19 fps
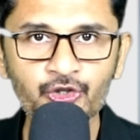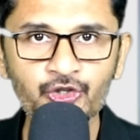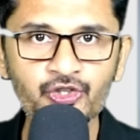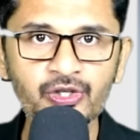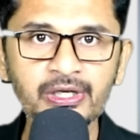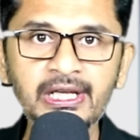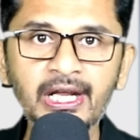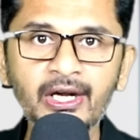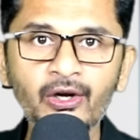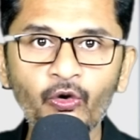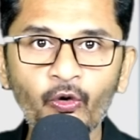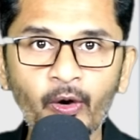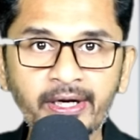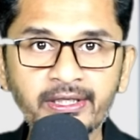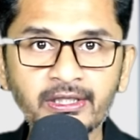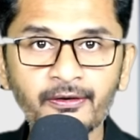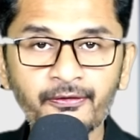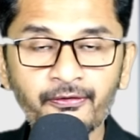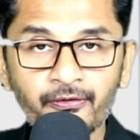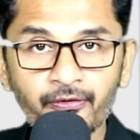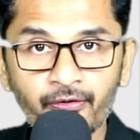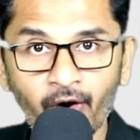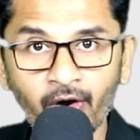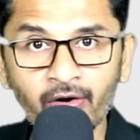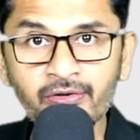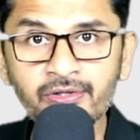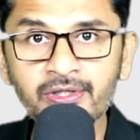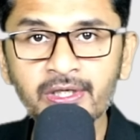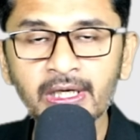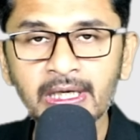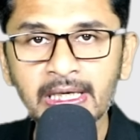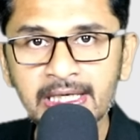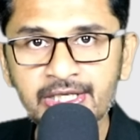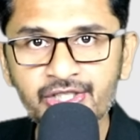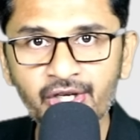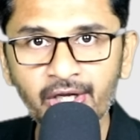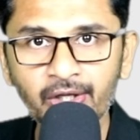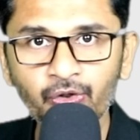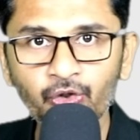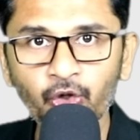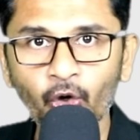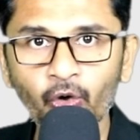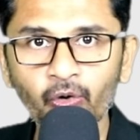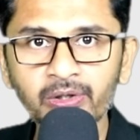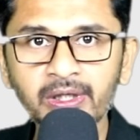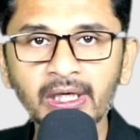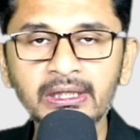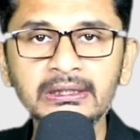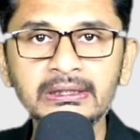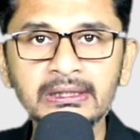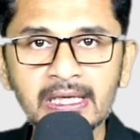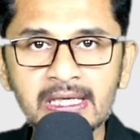সিরিয়ান কয়েকটা ফ্রন্ট সেই দখলদার